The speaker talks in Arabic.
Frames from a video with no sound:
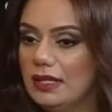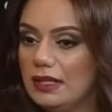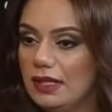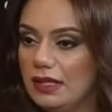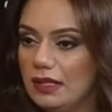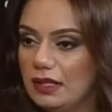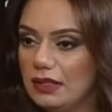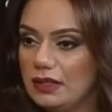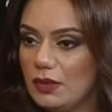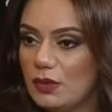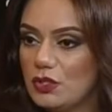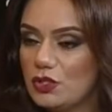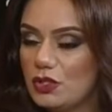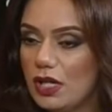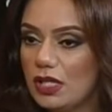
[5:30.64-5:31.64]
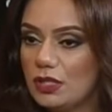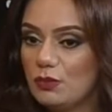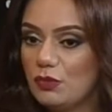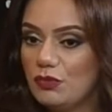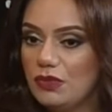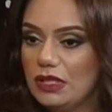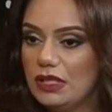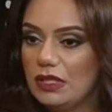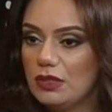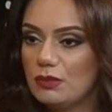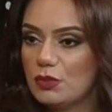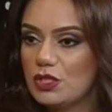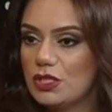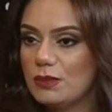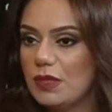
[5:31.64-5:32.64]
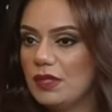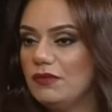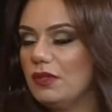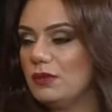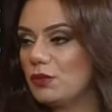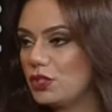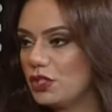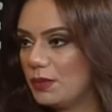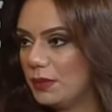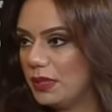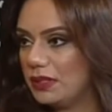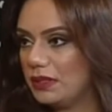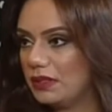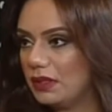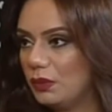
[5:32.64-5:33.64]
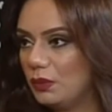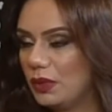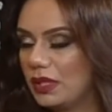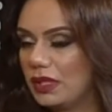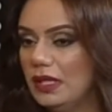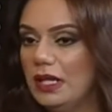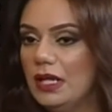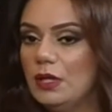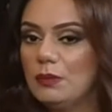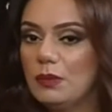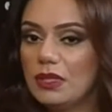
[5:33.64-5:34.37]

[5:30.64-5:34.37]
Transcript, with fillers: آه، توجهات مفيدة للمجتمع فالمجتمع يتطور نعم.